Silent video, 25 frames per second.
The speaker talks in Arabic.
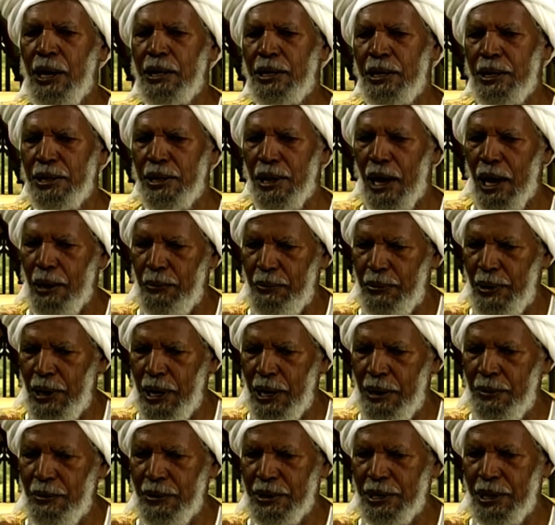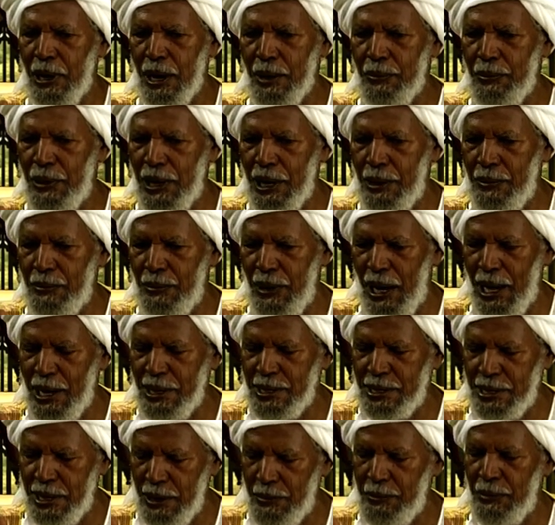تتقبل تقبل
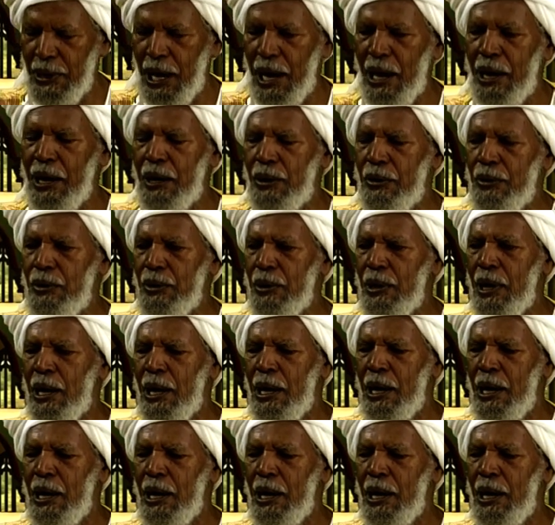المعزين معاهم